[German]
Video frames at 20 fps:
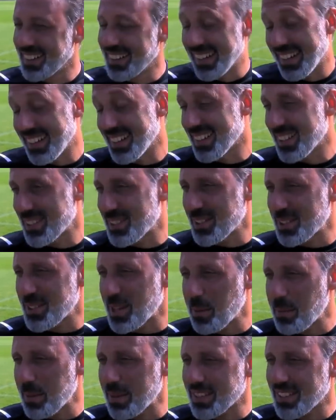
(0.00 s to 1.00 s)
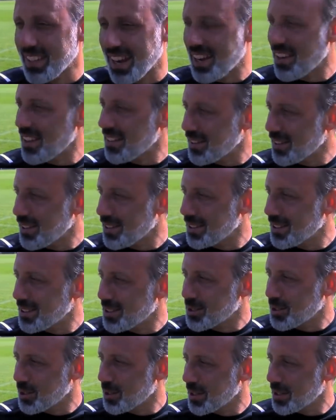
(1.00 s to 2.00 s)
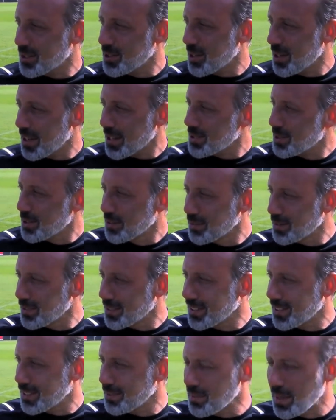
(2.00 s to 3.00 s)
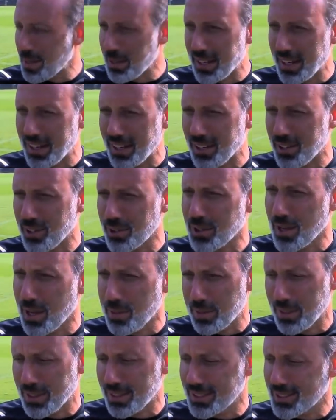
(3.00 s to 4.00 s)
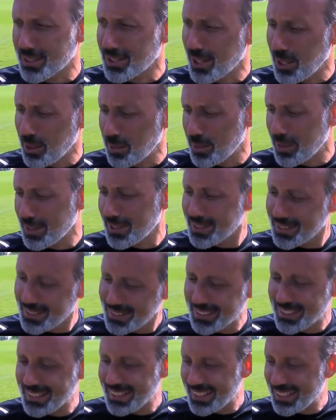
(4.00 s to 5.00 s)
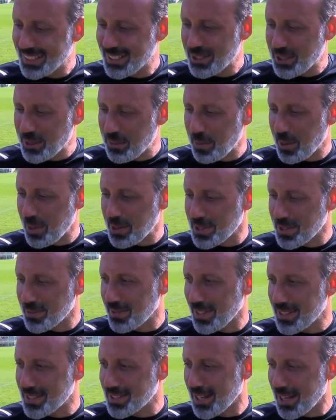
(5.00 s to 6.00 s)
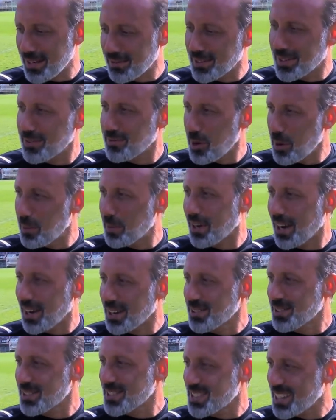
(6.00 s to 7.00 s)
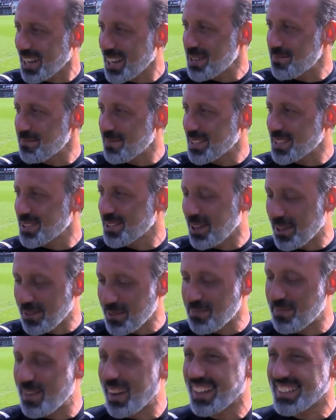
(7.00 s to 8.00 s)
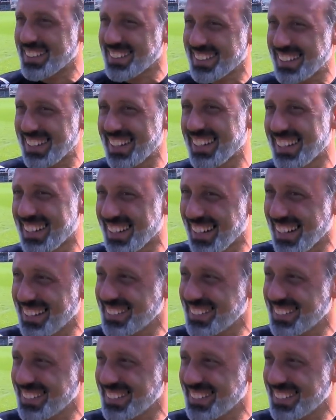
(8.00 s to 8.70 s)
Ja, natürlich habe ich die eine andere schöne, schöne Aktion von dir in Erinnerung, aber ich glaube, du bräuchtest vielleicht drei, vier Vorbereitungszeiten, bis du auf dem Platz stehen